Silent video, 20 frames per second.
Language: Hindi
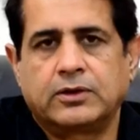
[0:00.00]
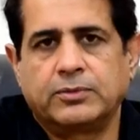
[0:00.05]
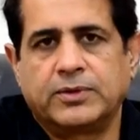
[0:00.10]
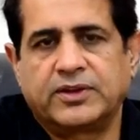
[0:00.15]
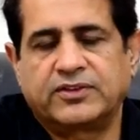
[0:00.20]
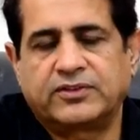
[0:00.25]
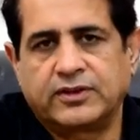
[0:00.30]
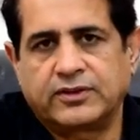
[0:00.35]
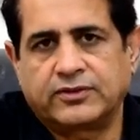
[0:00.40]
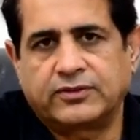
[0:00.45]

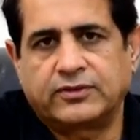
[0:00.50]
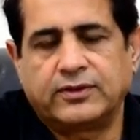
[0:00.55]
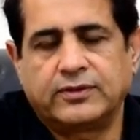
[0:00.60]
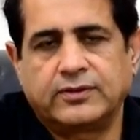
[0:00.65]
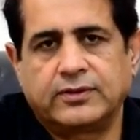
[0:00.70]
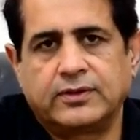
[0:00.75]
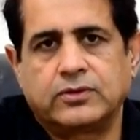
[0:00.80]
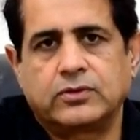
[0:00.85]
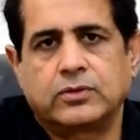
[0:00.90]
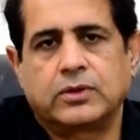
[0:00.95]
डोमेस्टिक
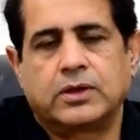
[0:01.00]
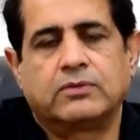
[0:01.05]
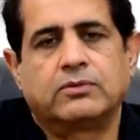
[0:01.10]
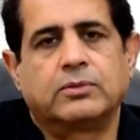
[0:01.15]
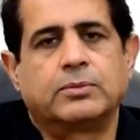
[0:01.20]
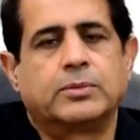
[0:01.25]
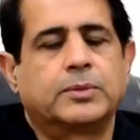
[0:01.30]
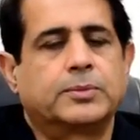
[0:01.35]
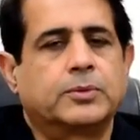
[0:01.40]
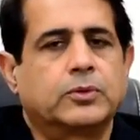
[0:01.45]
सीज़न जो है वो
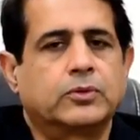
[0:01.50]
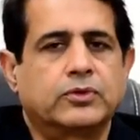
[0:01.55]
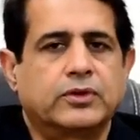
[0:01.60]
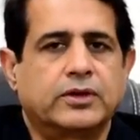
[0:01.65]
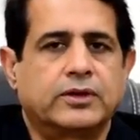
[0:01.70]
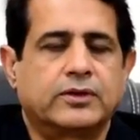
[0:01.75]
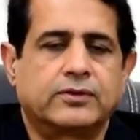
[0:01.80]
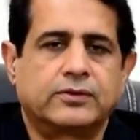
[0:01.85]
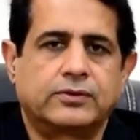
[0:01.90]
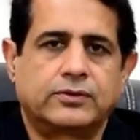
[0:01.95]
भरपूर
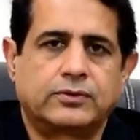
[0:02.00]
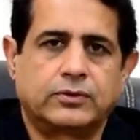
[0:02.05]
तरीके से